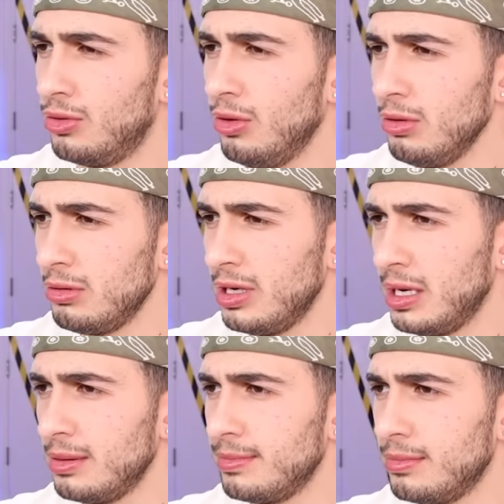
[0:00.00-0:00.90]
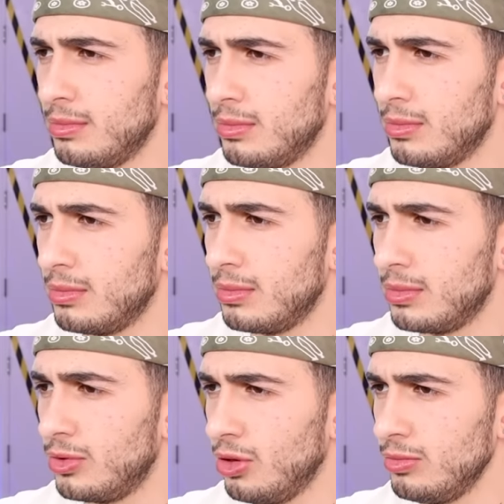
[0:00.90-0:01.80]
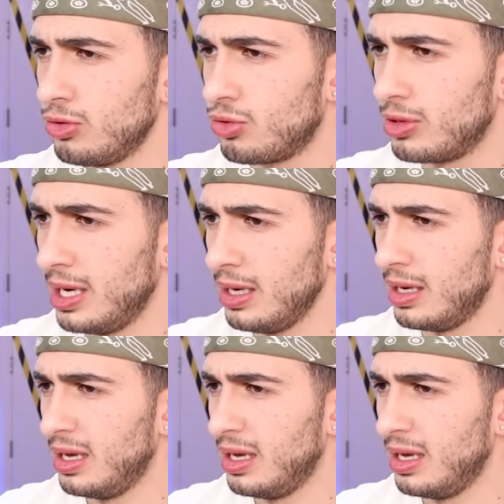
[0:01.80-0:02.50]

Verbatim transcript: Ne oldu ya? Ne olmuş suda?